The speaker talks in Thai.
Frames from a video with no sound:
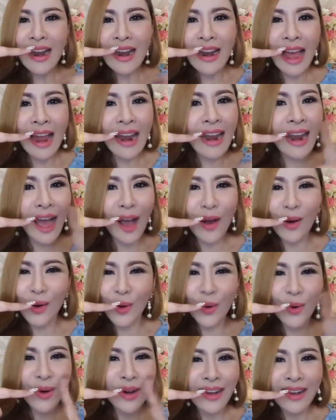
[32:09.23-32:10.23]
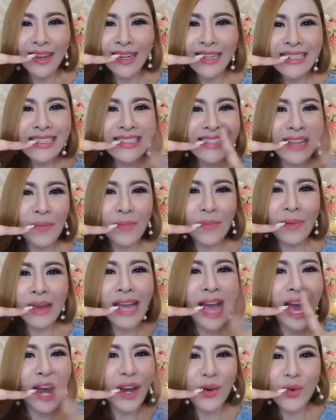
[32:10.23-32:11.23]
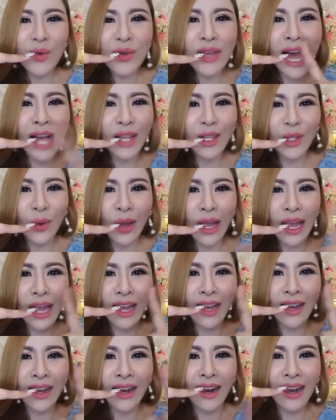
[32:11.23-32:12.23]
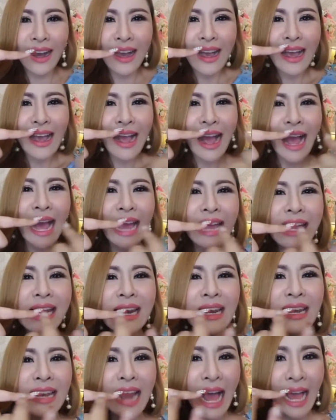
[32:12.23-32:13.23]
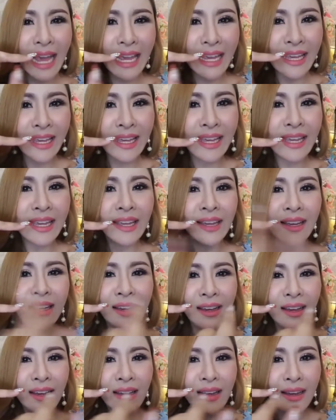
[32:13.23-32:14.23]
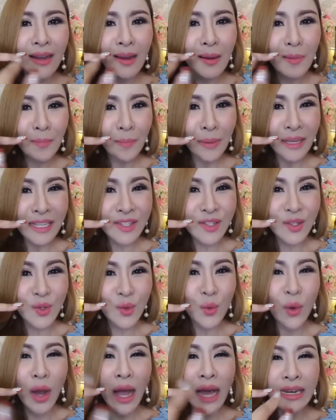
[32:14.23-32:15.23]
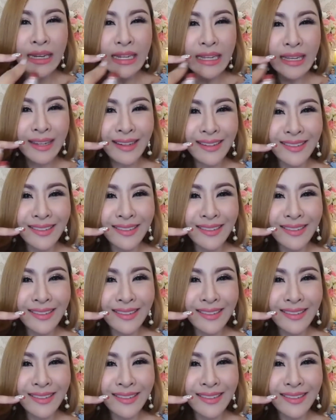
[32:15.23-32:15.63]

และเราจะไม่อนุญาตตัวเองให้ไหลไปสู่อดีต